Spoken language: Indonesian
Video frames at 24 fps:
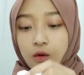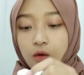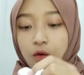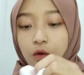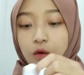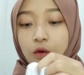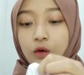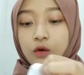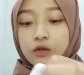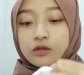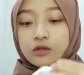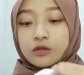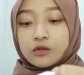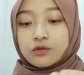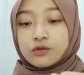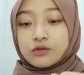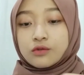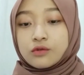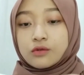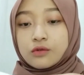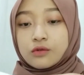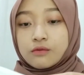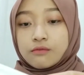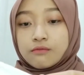oh
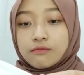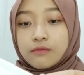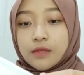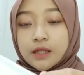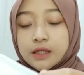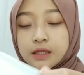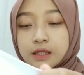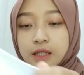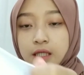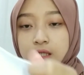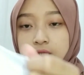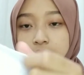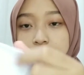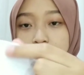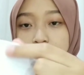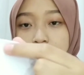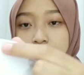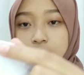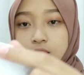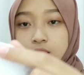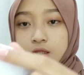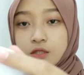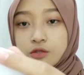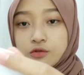terus bagian
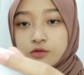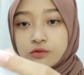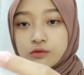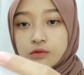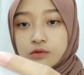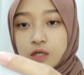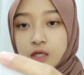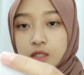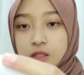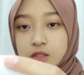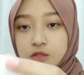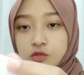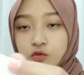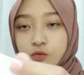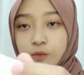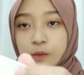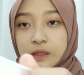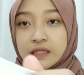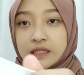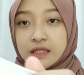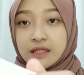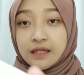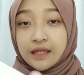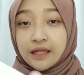sininya juga cuman
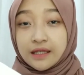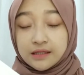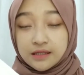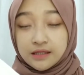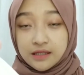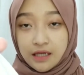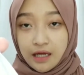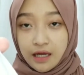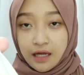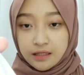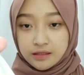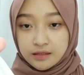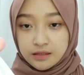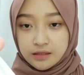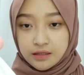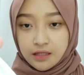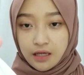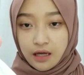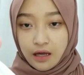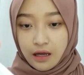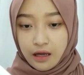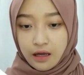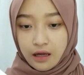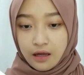di neci
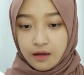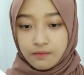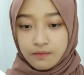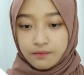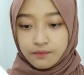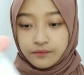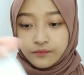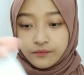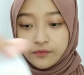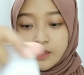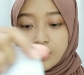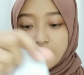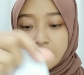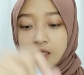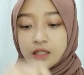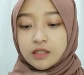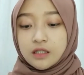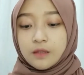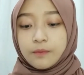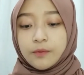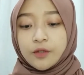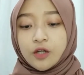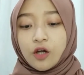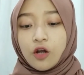aja
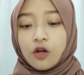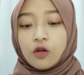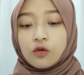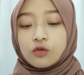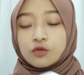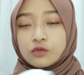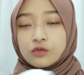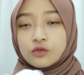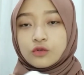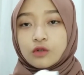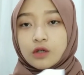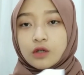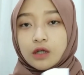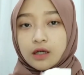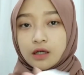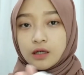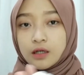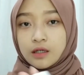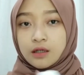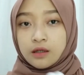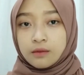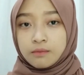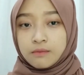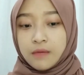tapi kalau untuk
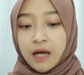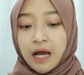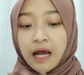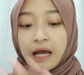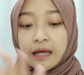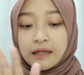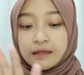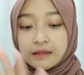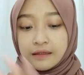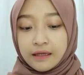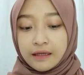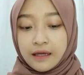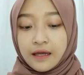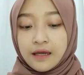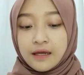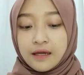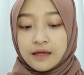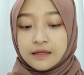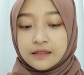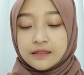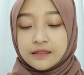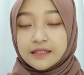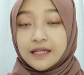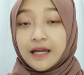uh, bahannya
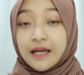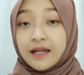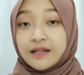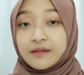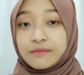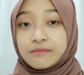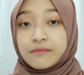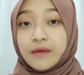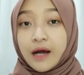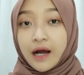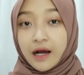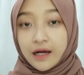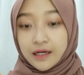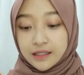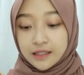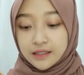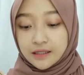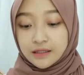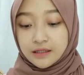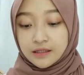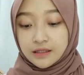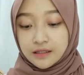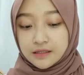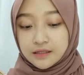dia adem banget
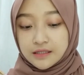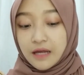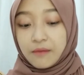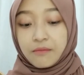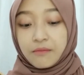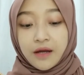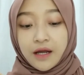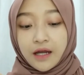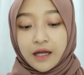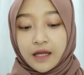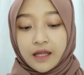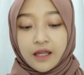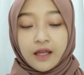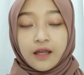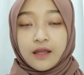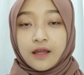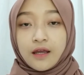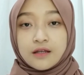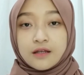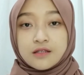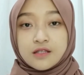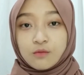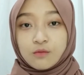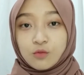sama kayak yang
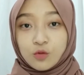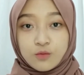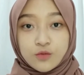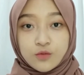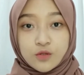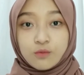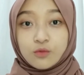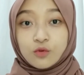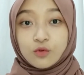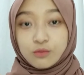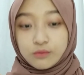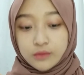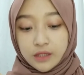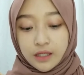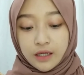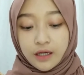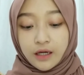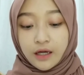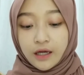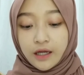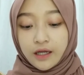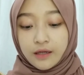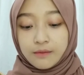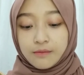sebelum-sebelumnya
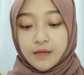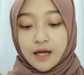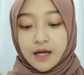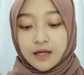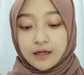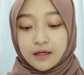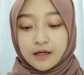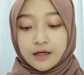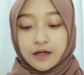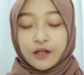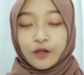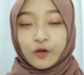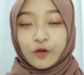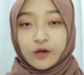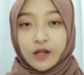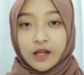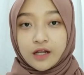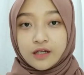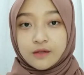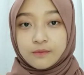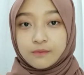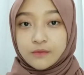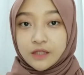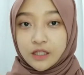kayak bahan rayon
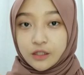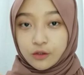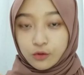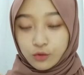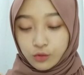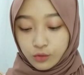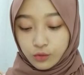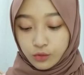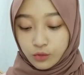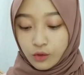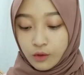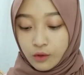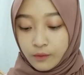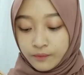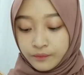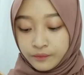adem gitu